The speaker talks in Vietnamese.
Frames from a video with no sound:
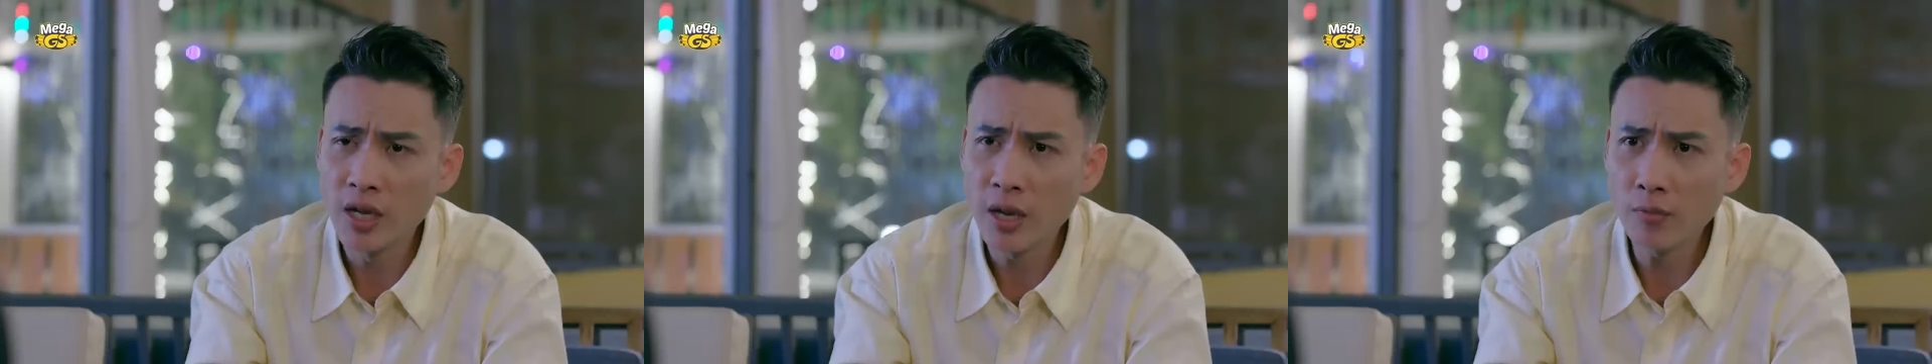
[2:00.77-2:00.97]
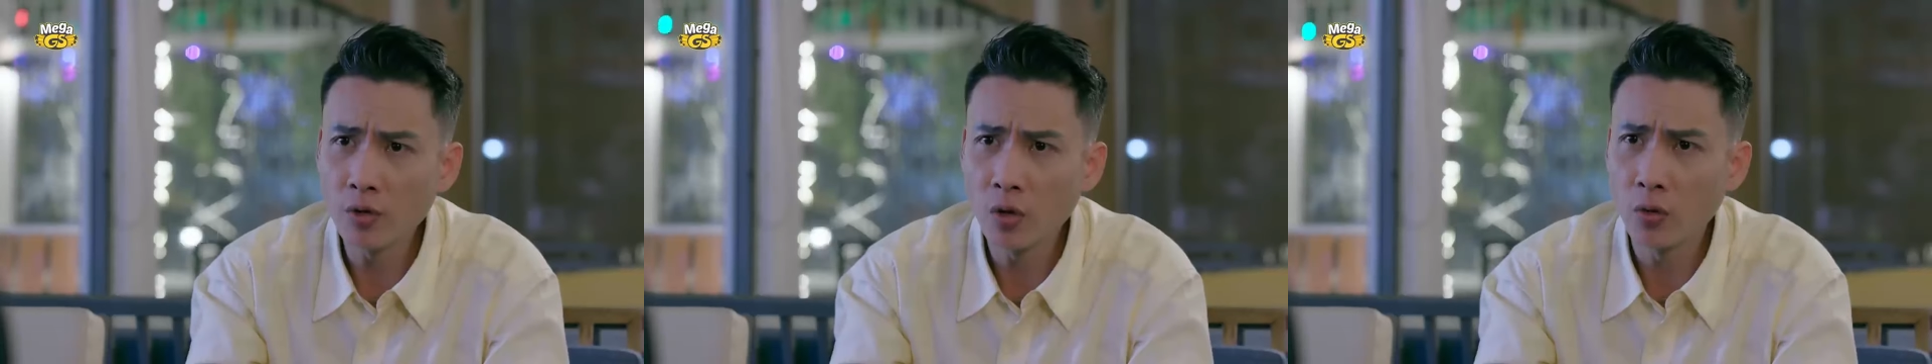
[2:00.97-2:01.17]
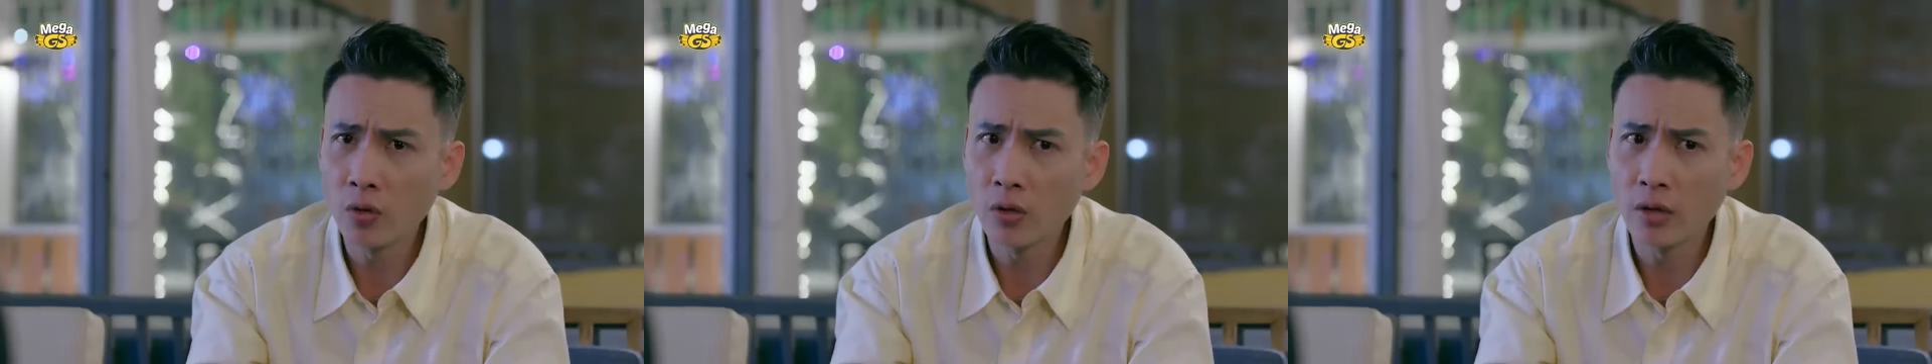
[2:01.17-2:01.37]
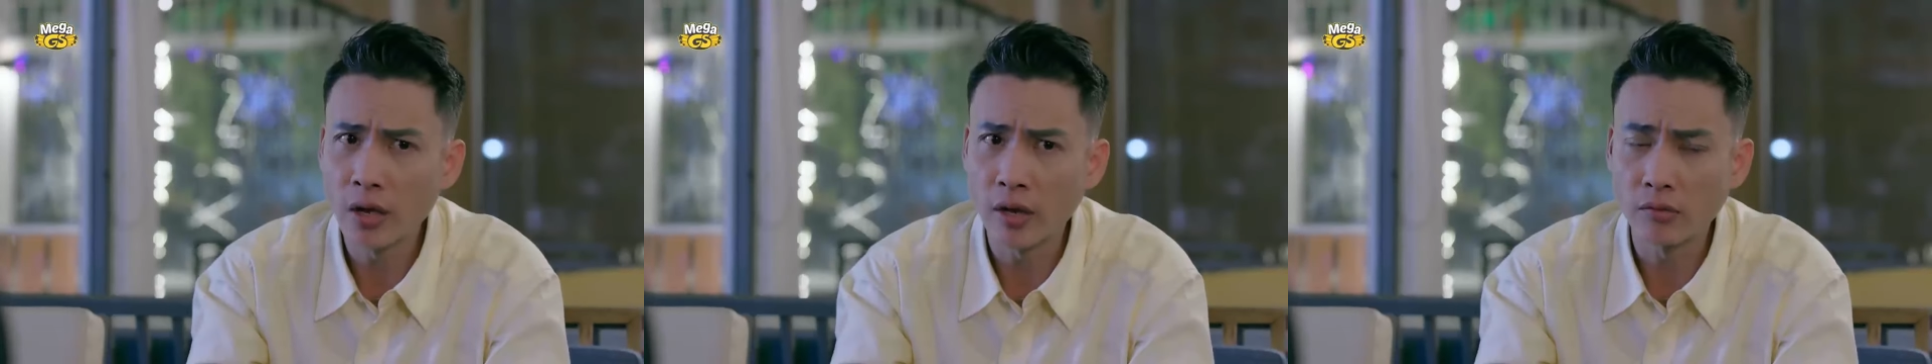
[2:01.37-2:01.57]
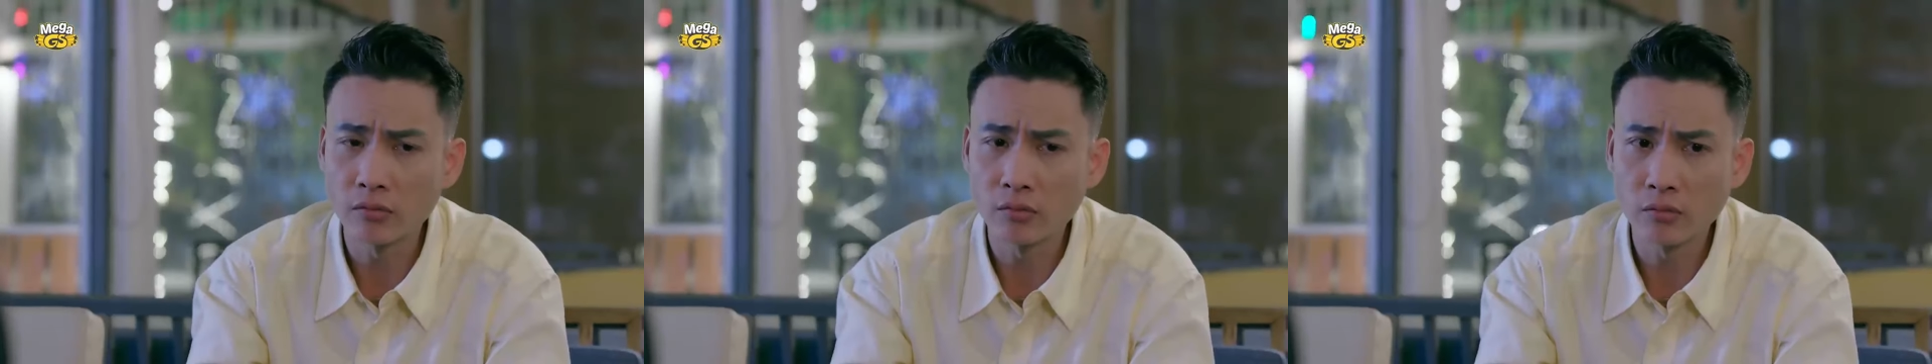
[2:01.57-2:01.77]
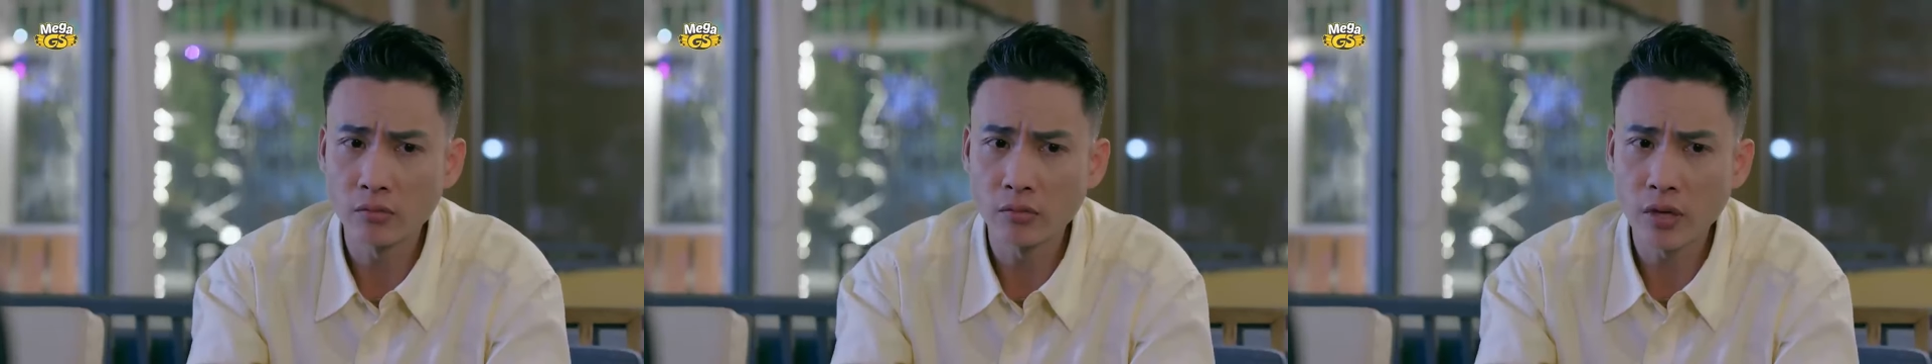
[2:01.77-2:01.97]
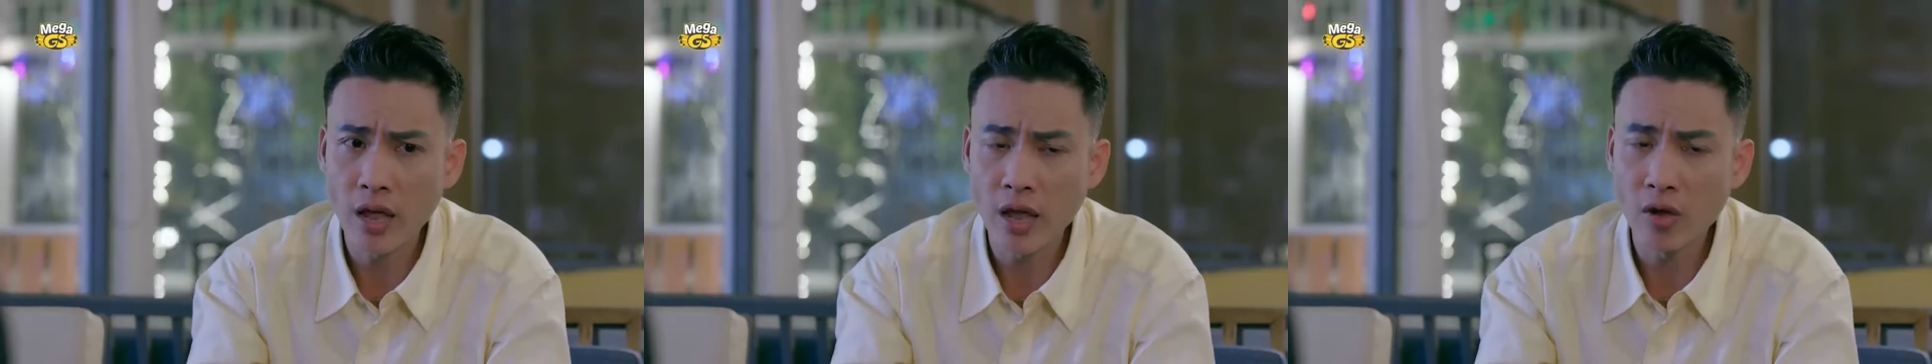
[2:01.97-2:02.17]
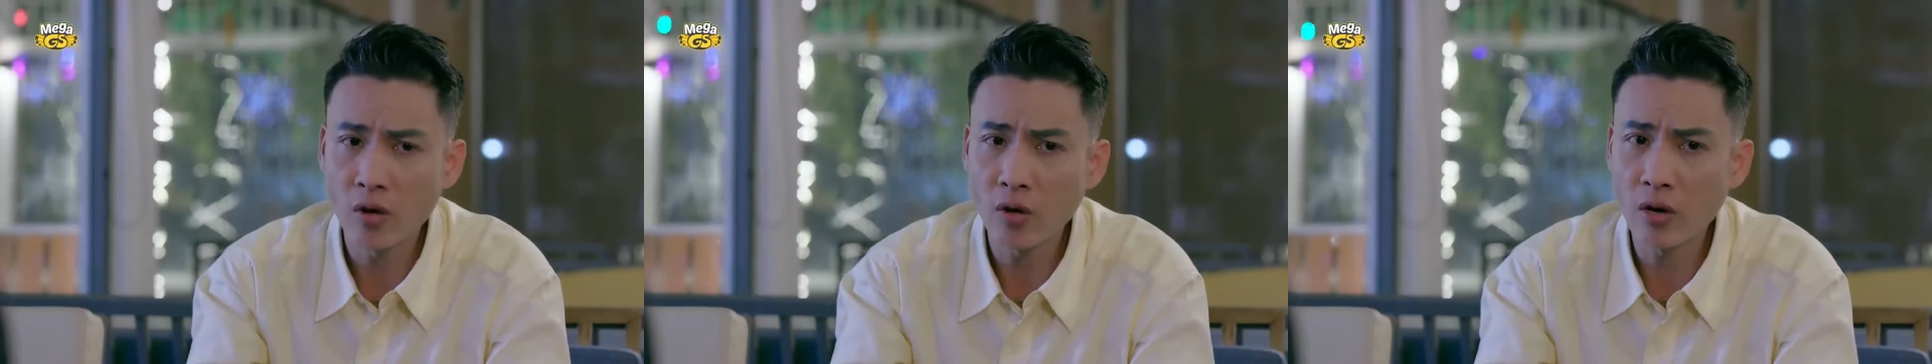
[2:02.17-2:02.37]
ship tôi là
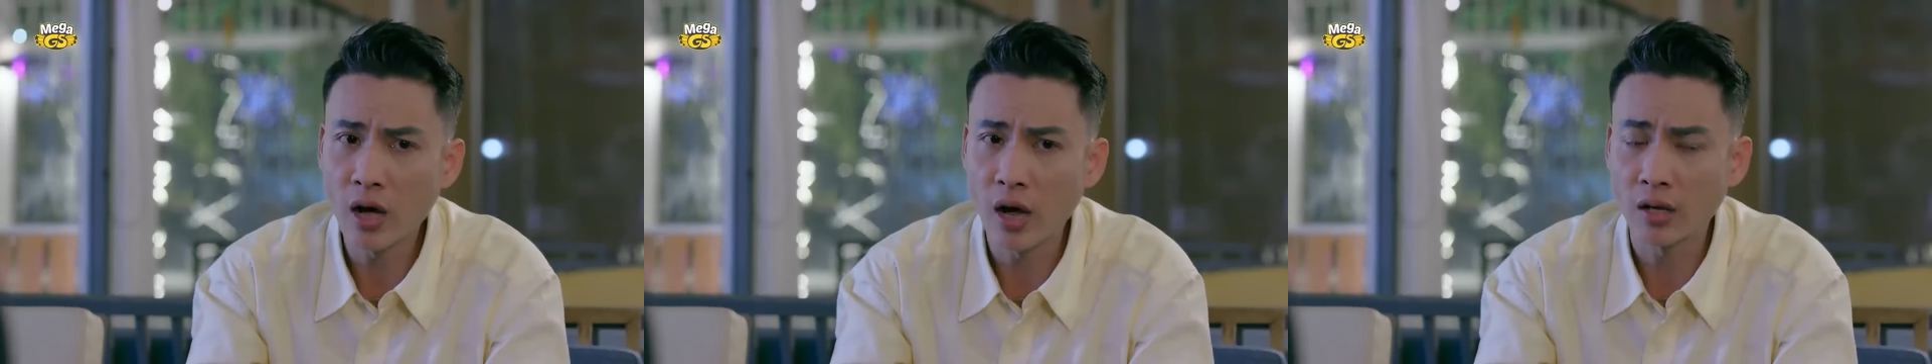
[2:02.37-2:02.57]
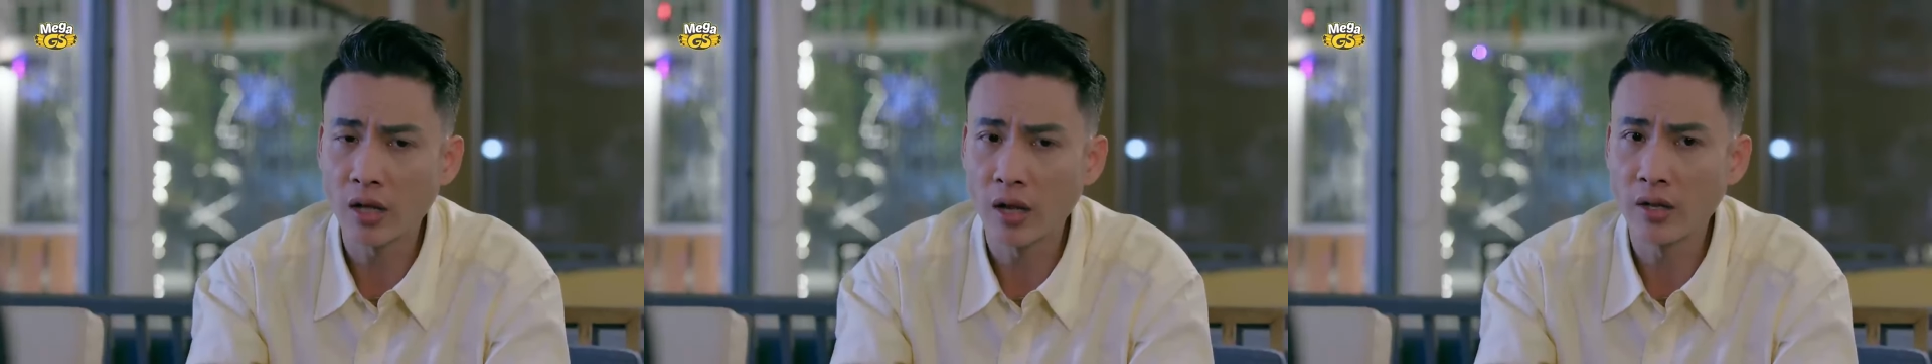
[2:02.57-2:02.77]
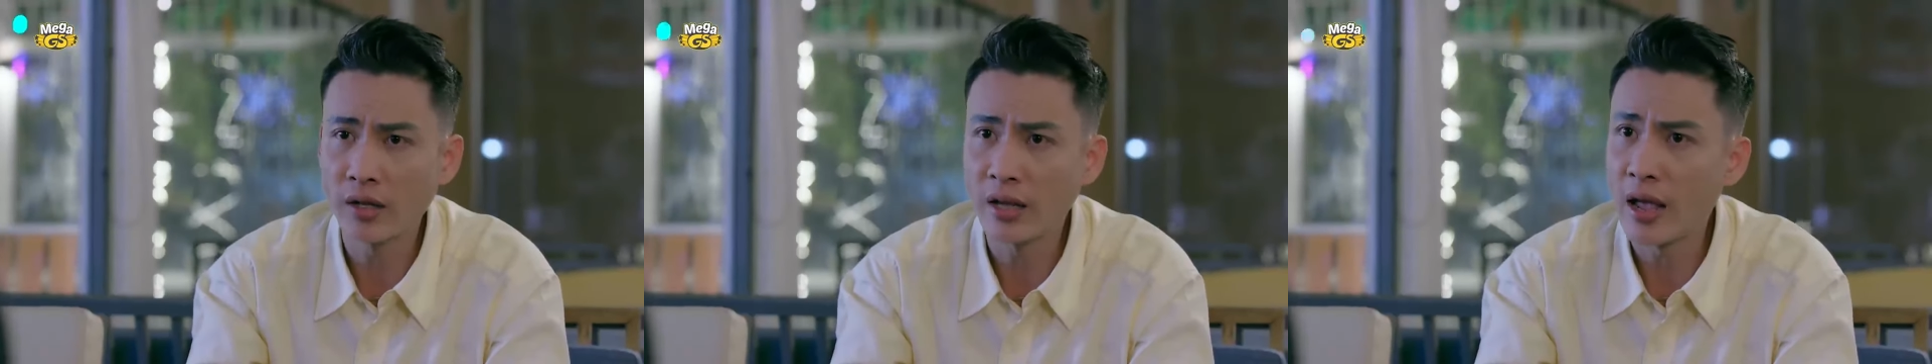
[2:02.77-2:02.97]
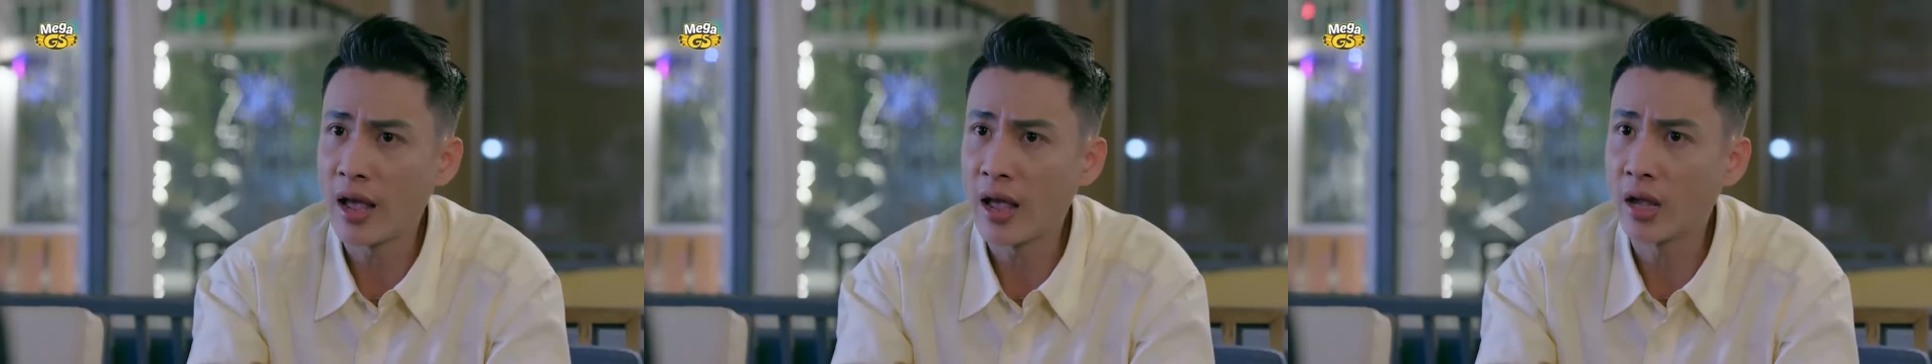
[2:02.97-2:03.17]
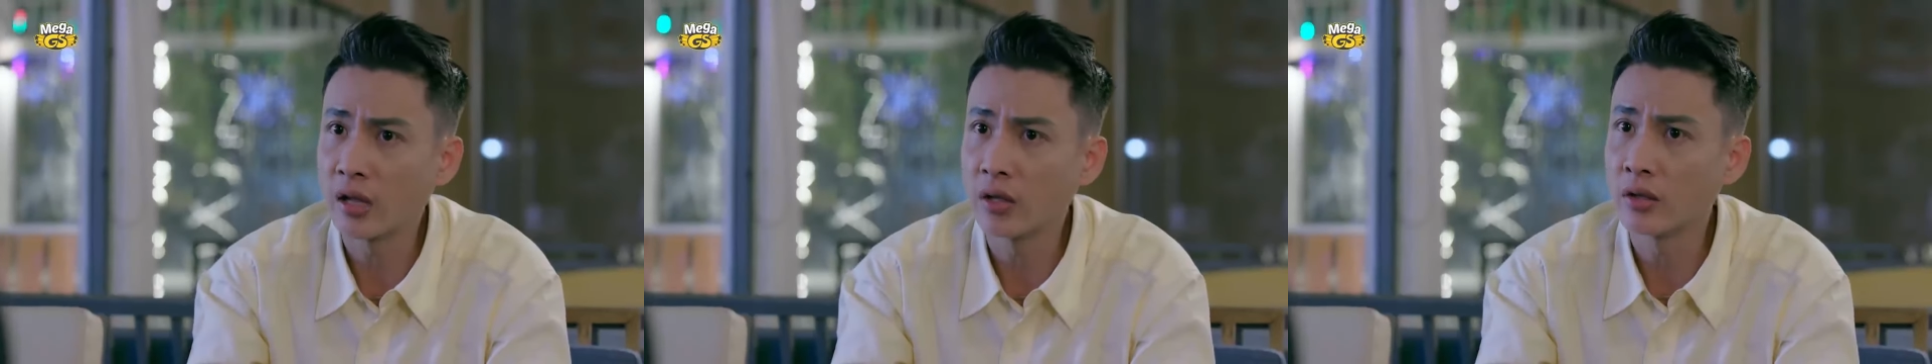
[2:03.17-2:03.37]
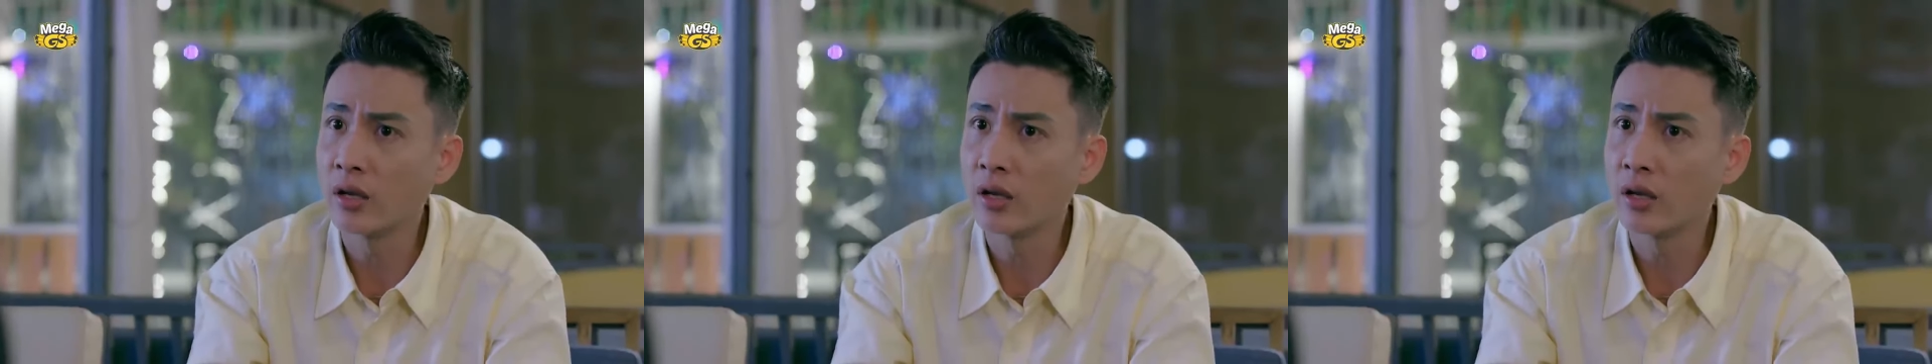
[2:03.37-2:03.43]
đang có đợt thanh tra